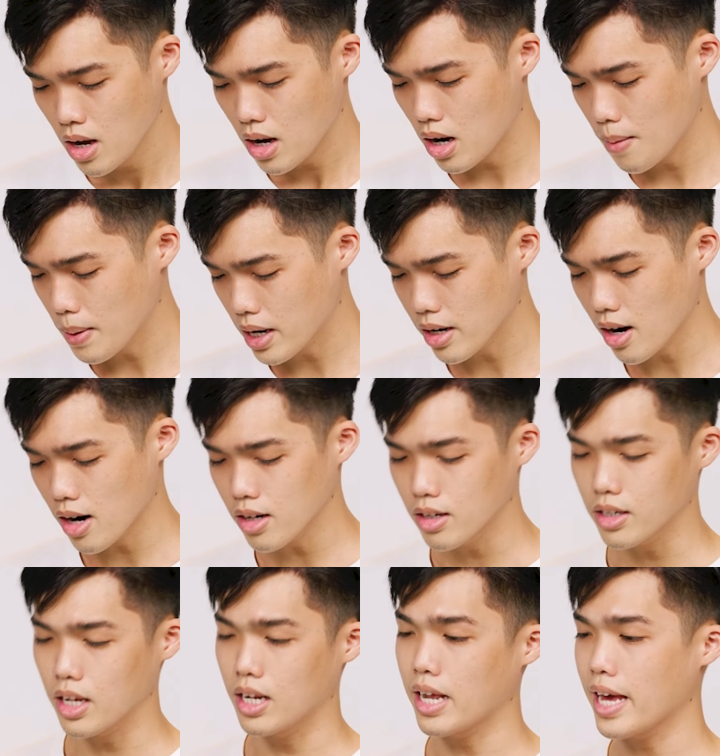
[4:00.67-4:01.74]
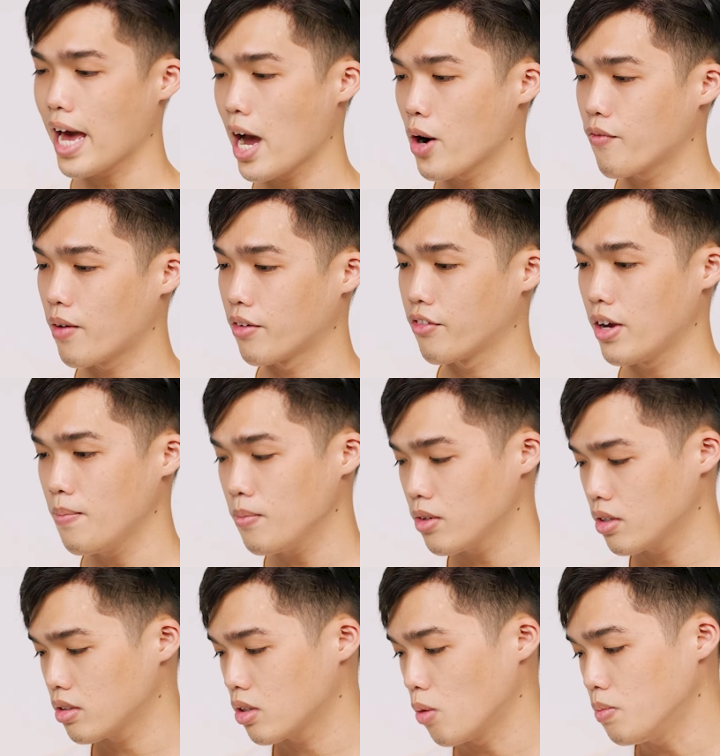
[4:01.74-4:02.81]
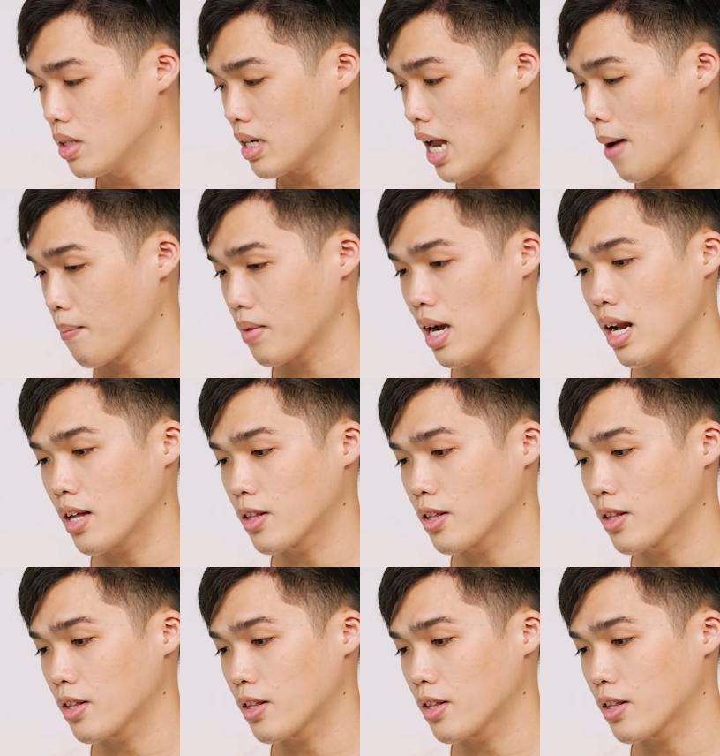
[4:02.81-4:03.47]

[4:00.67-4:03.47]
à, bên cạnh đó nữa thì layout bàn phím cũng được làm khá